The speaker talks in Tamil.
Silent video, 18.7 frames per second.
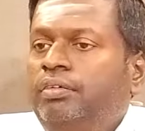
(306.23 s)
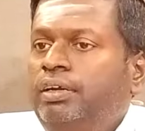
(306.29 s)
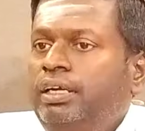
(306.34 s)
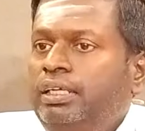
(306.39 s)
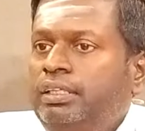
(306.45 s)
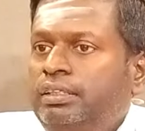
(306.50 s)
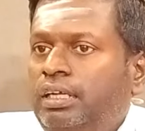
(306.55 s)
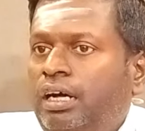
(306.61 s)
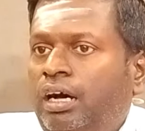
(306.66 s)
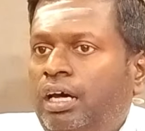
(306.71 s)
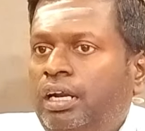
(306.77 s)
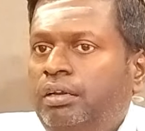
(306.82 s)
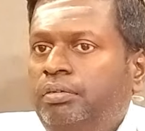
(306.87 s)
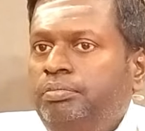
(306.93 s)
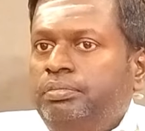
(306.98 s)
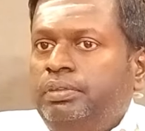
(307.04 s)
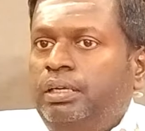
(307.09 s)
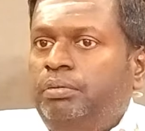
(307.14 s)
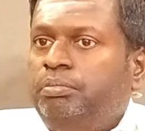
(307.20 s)
எனவே
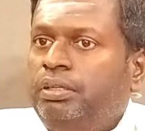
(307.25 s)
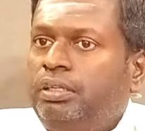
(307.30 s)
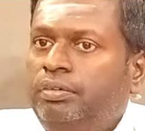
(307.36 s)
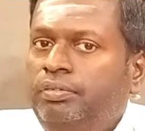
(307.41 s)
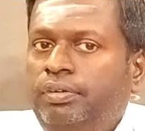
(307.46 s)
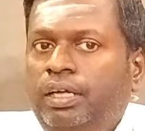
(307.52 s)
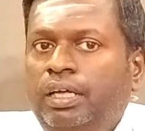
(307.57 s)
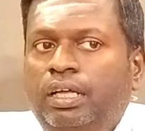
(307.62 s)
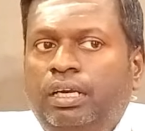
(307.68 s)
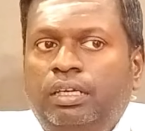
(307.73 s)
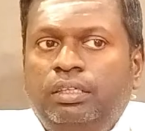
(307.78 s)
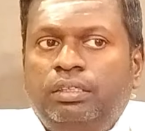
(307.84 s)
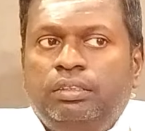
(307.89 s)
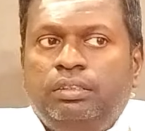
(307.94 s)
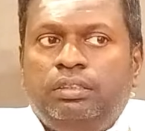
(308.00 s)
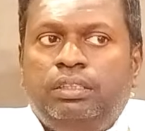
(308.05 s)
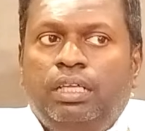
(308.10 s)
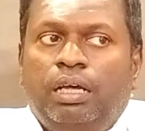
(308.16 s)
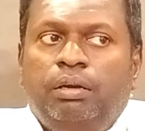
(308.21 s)
தானம் என்பது வேறு
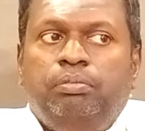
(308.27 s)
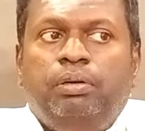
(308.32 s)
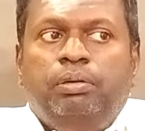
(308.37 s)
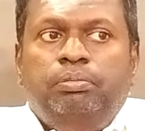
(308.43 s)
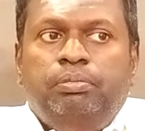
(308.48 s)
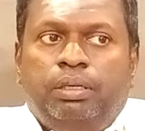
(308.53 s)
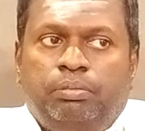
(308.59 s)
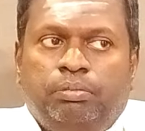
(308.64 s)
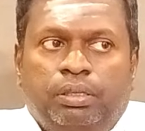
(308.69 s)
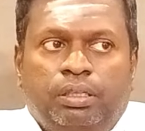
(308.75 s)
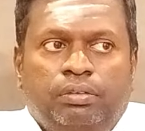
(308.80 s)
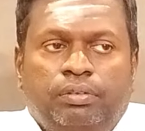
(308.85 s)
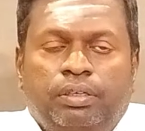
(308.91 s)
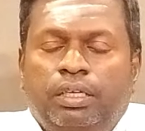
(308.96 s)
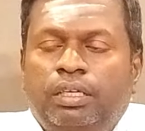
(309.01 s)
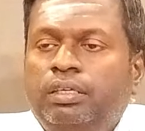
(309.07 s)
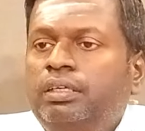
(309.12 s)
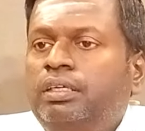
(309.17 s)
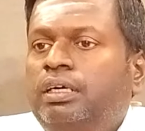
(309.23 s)
தர்மம் என்பது
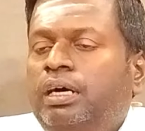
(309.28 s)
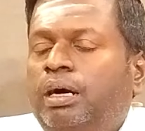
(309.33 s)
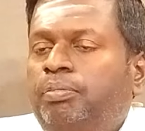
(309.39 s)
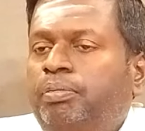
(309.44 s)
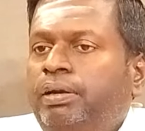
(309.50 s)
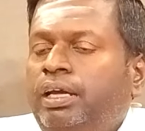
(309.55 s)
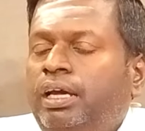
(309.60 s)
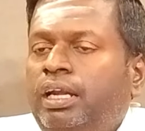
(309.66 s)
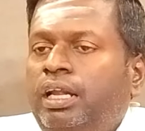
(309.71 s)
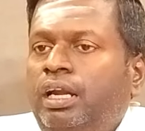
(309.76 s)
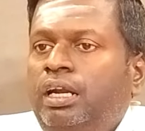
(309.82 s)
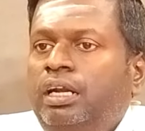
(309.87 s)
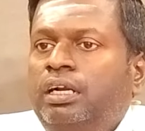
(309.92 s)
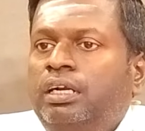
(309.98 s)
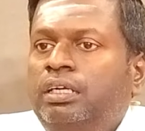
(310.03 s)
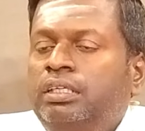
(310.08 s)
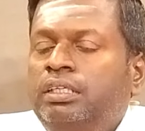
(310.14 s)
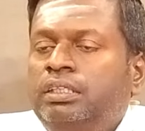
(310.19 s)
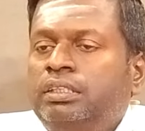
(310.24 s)
வேறு
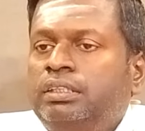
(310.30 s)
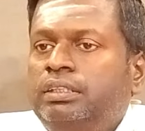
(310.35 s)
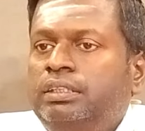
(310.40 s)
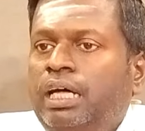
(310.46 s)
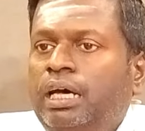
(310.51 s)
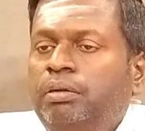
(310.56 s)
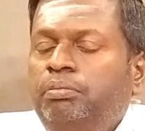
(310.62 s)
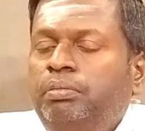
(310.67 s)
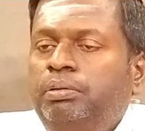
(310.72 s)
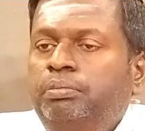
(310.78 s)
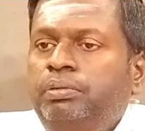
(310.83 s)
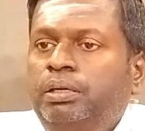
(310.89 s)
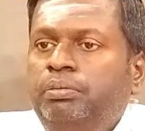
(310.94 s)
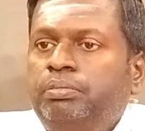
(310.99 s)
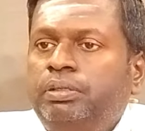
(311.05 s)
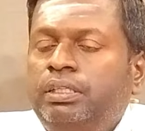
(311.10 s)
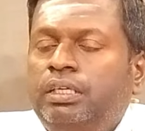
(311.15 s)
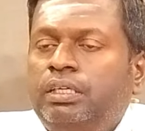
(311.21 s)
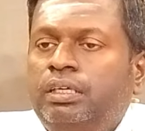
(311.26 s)
அப்படியானால் தர்மம்
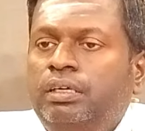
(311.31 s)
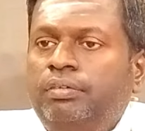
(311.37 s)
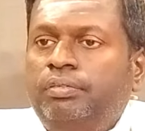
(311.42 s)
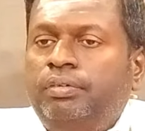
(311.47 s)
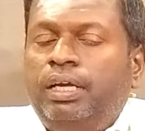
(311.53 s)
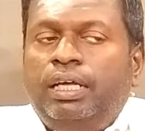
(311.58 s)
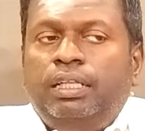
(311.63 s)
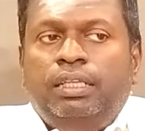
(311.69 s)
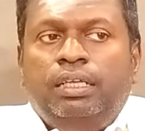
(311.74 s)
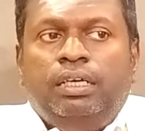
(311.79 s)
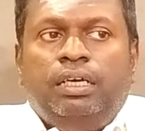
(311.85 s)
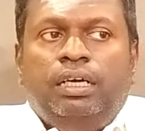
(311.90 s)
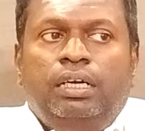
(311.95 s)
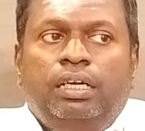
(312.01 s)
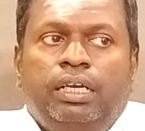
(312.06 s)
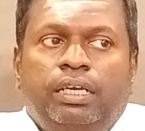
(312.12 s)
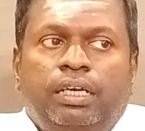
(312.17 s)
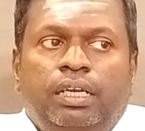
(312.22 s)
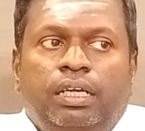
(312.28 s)
என்பதற்கு
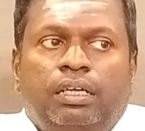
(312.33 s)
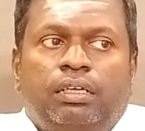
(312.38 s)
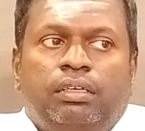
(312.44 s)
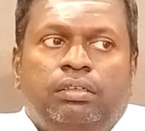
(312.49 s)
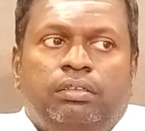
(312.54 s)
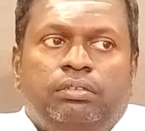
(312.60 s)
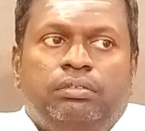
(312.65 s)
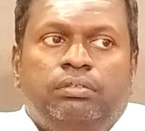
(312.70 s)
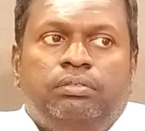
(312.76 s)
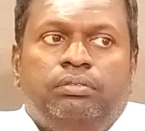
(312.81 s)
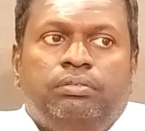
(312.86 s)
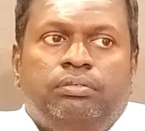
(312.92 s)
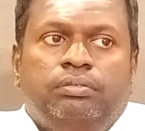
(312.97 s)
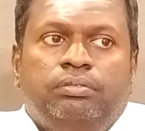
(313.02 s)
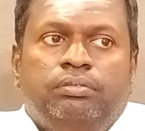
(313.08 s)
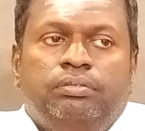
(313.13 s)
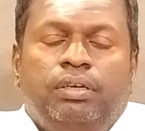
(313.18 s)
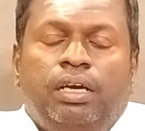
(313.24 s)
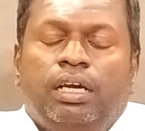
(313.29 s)
வேதங்கள் என்ன
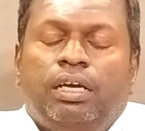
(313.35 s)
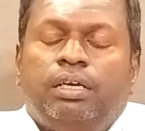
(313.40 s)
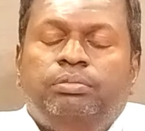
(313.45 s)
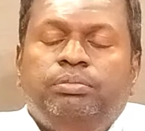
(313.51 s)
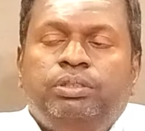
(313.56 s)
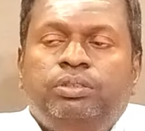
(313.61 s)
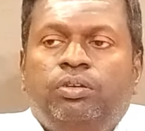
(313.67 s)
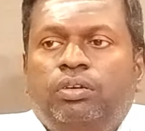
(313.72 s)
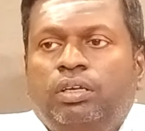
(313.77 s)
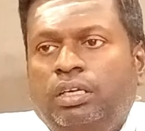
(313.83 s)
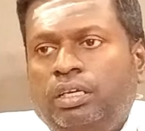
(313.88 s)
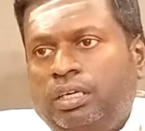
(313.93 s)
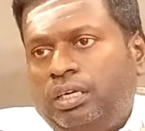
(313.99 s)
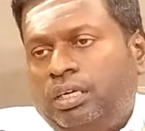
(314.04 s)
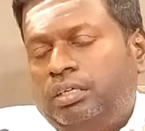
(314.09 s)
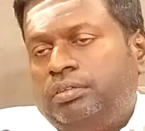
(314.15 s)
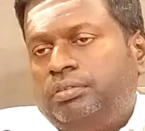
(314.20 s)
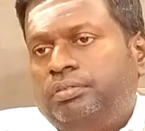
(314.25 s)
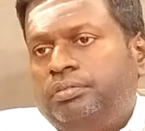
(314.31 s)
விளக்கம்
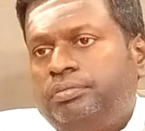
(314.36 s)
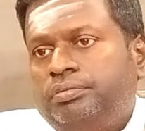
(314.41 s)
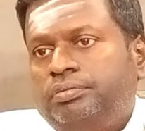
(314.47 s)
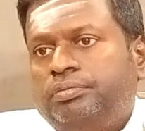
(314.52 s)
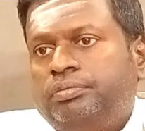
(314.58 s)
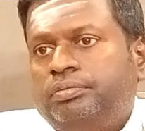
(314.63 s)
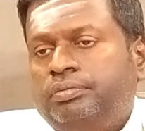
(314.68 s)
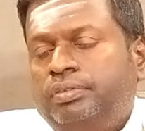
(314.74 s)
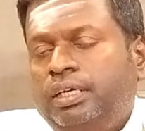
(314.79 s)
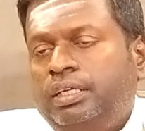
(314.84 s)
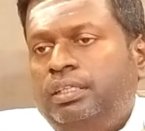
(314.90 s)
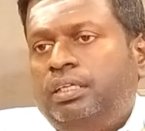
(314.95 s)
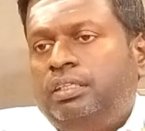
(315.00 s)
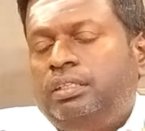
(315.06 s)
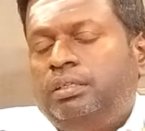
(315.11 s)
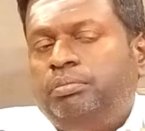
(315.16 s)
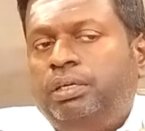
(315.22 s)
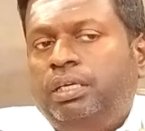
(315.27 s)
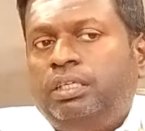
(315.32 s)
சொல்கின்றன
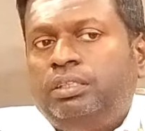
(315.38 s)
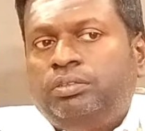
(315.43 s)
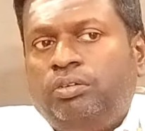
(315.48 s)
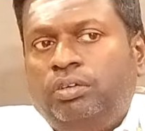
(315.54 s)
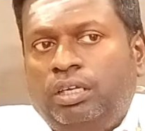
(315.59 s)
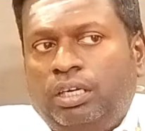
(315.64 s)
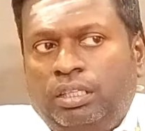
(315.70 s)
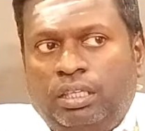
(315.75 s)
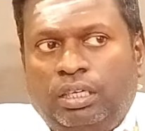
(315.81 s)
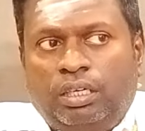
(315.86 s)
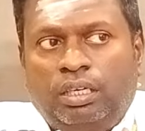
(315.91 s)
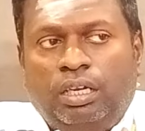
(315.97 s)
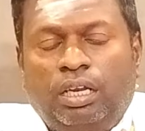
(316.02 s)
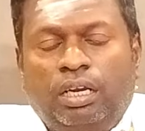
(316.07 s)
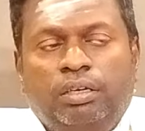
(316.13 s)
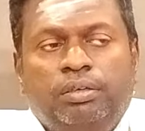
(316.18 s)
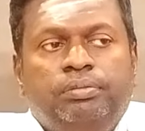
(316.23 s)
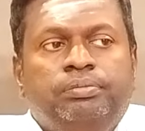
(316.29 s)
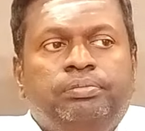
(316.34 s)
வேதாந்தம் என்ன சொல்கிறது
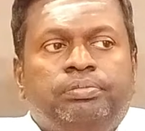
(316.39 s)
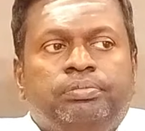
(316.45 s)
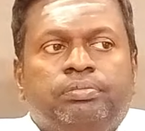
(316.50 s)
என்றால்